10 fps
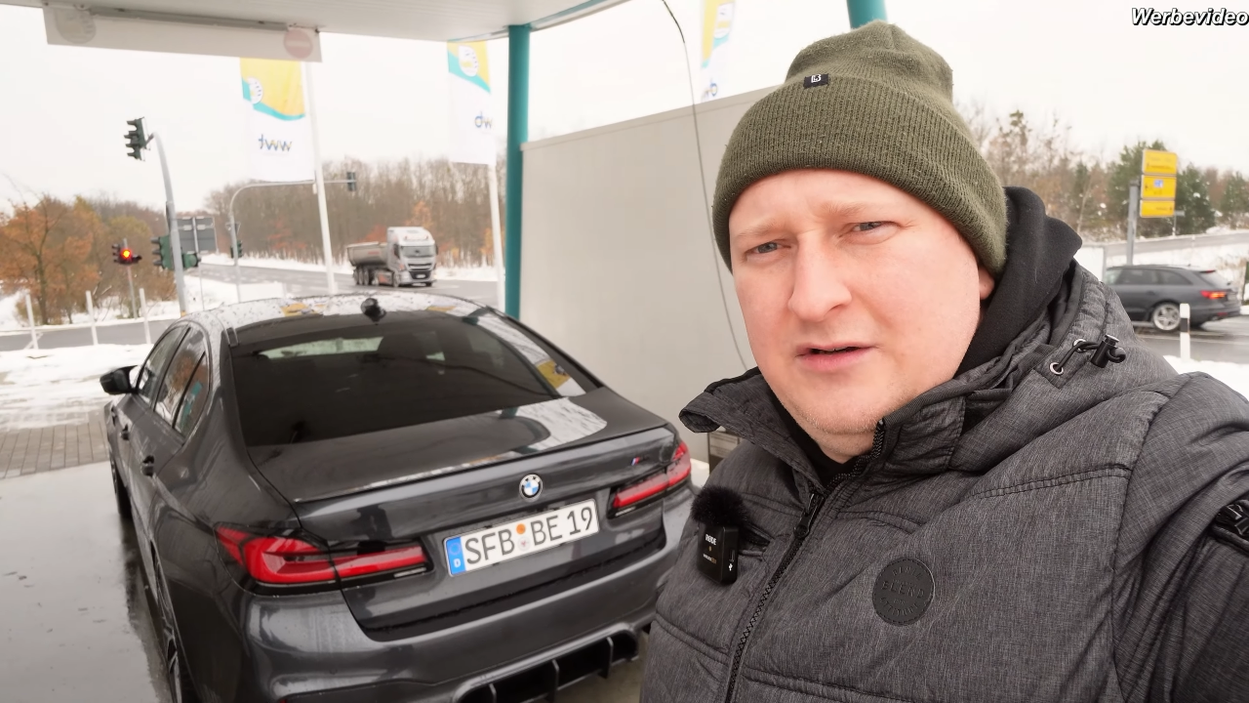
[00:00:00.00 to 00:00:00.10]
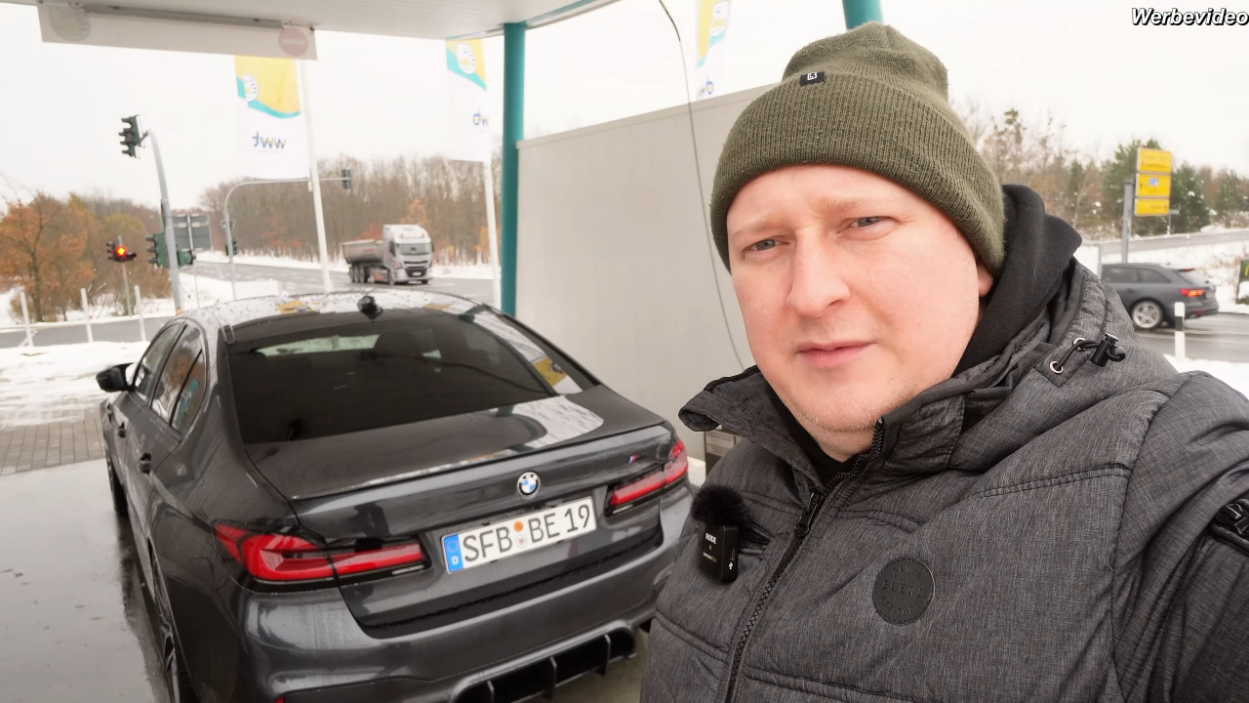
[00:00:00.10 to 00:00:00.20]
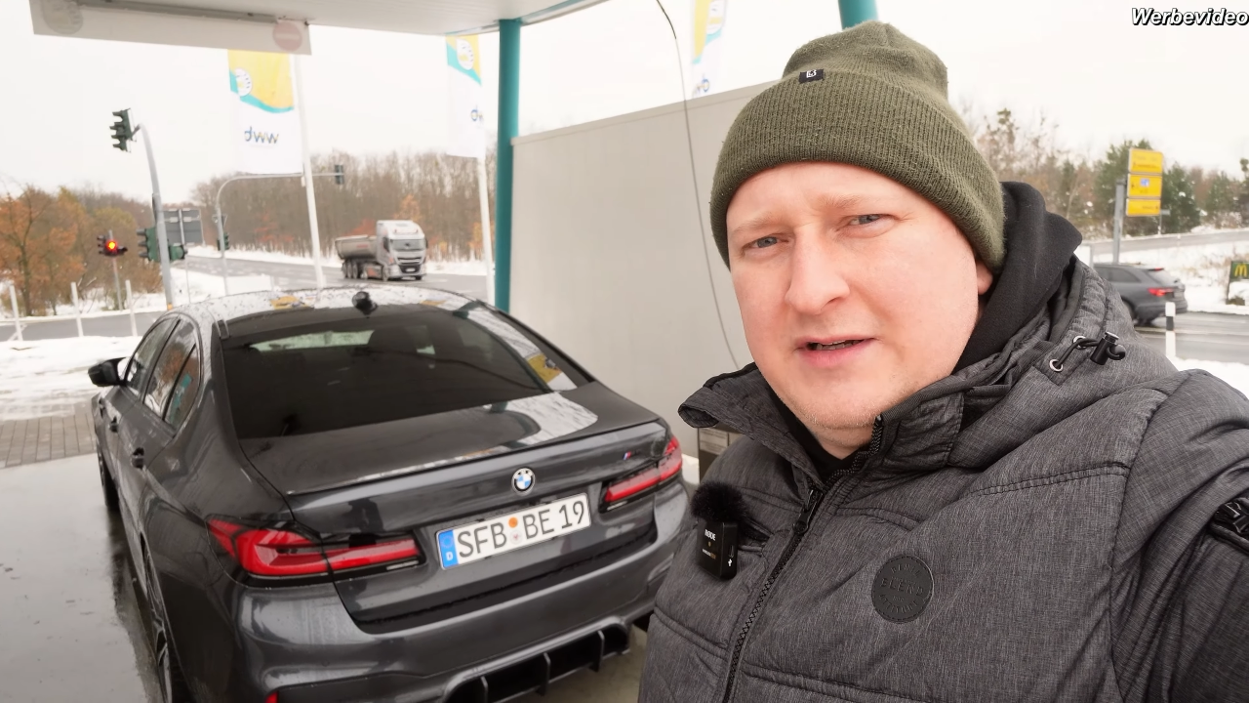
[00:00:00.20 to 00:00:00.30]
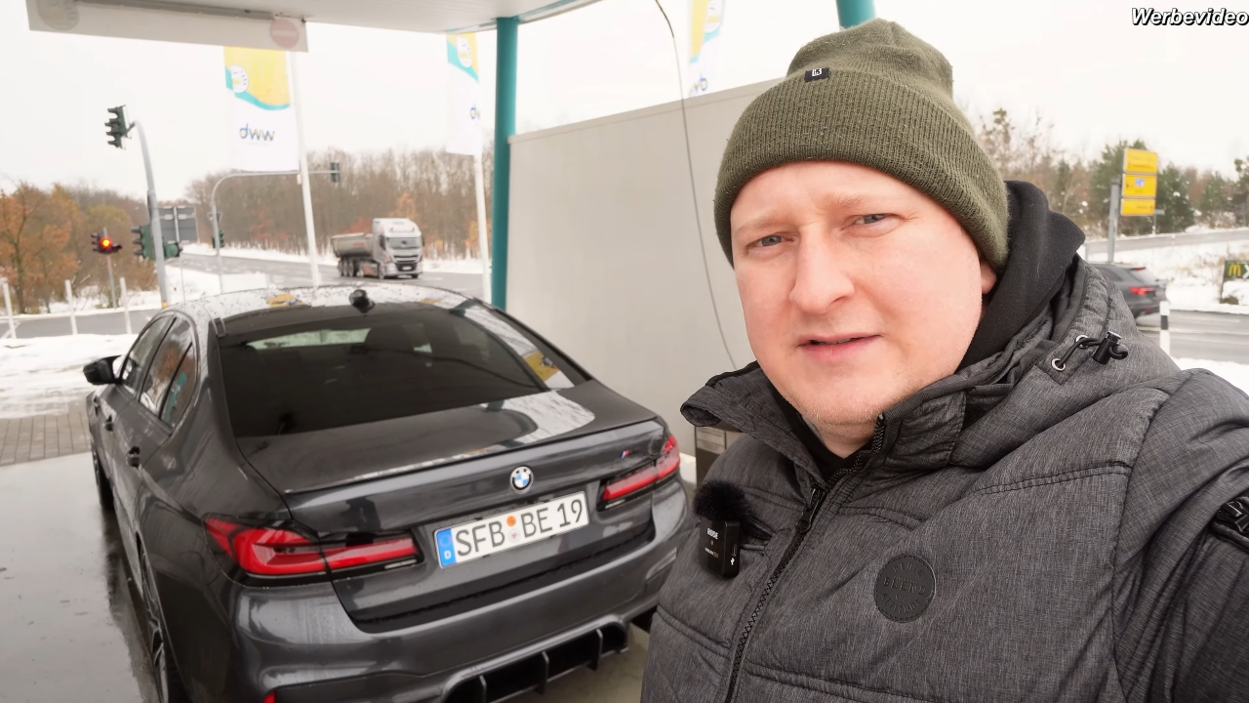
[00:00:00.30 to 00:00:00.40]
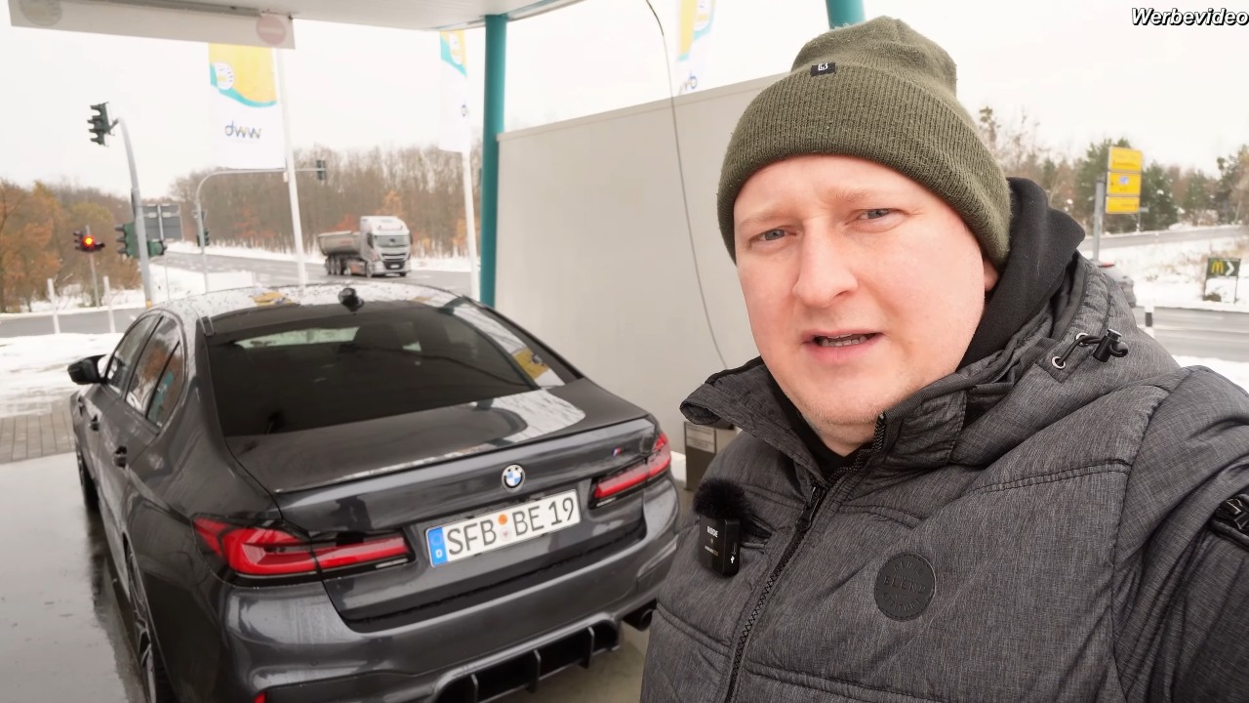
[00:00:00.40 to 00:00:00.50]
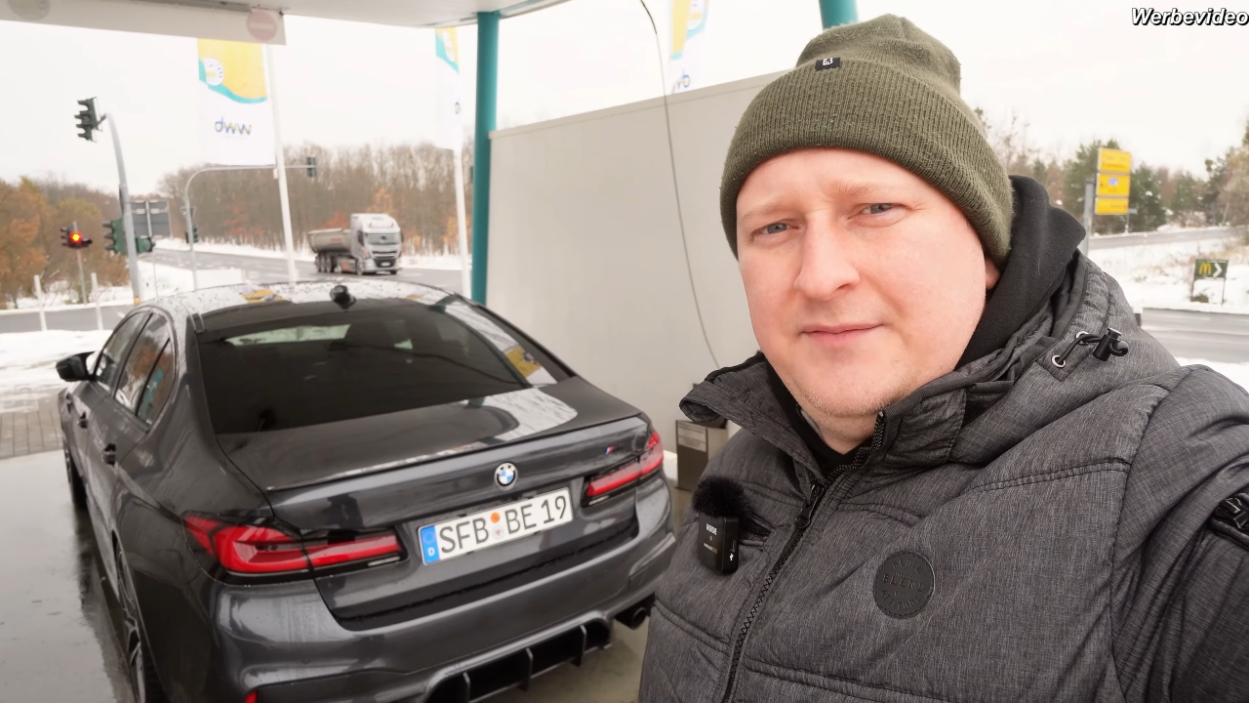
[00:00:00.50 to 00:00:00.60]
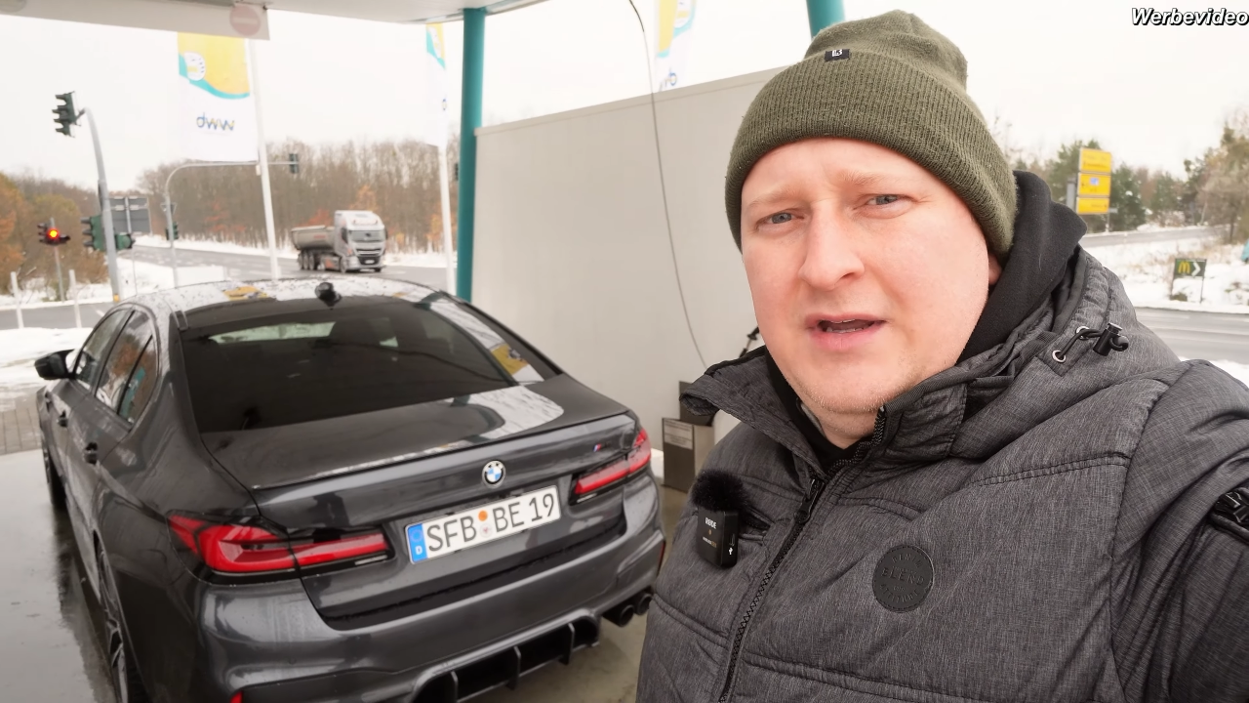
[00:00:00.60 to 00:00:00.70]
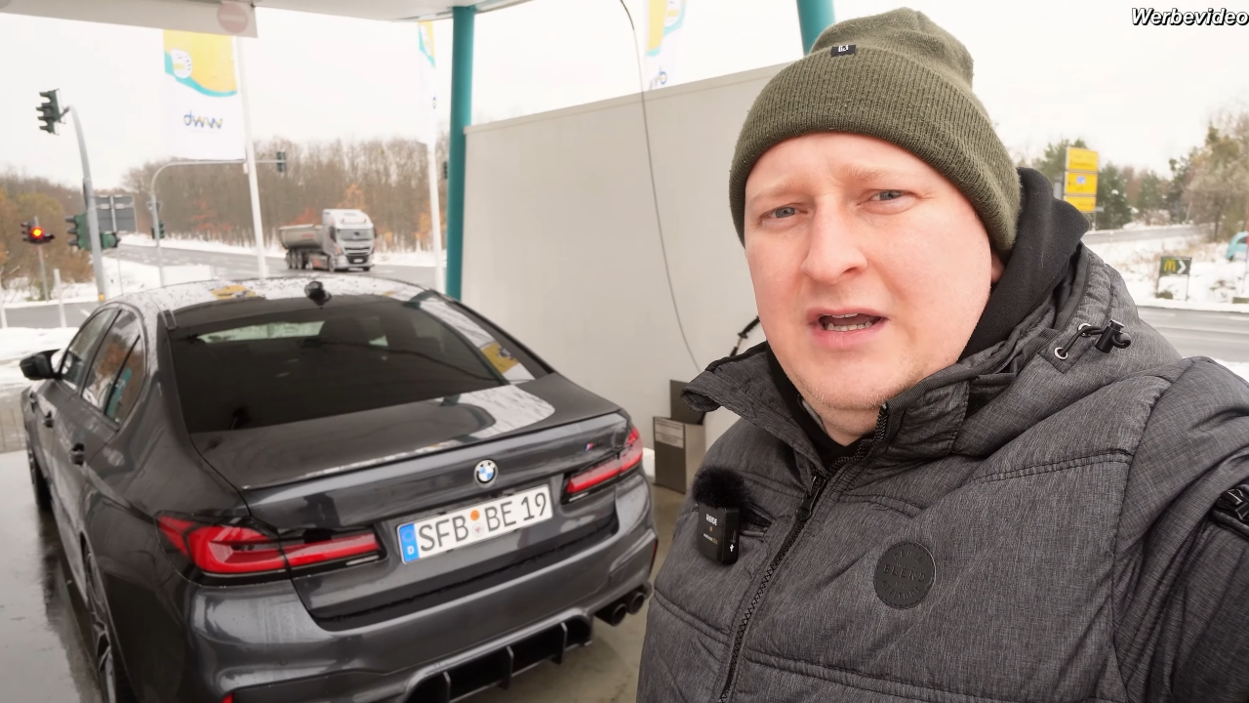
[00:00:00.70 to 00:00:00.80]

Kilometer sein.